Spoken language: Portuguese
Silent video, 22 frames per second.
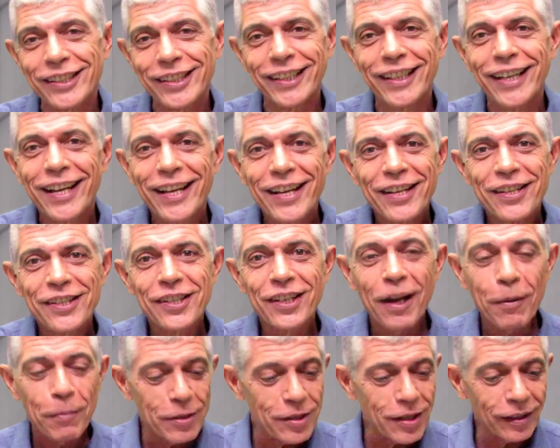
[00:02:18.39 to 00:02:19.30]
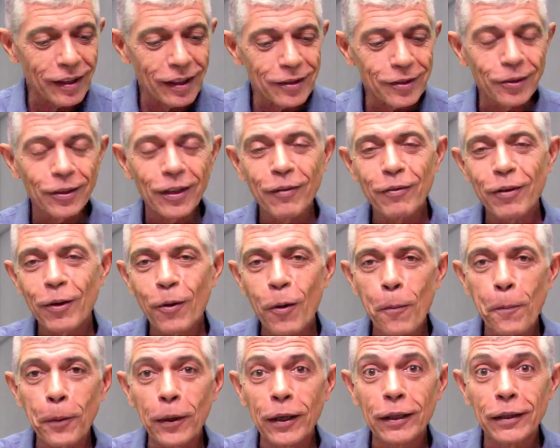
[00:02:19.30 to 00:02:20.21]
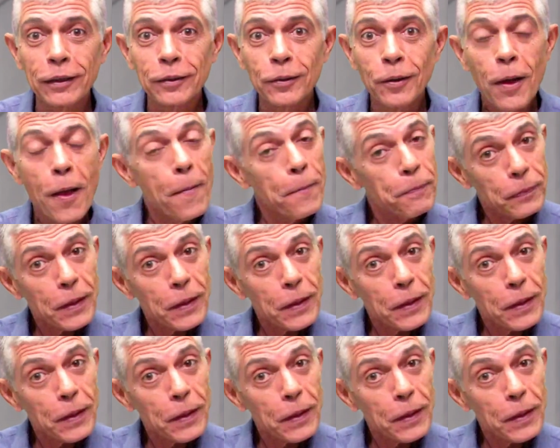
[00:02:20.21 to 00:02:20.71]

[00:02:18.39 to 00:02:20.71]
de, de camisetas que eu estava comprando.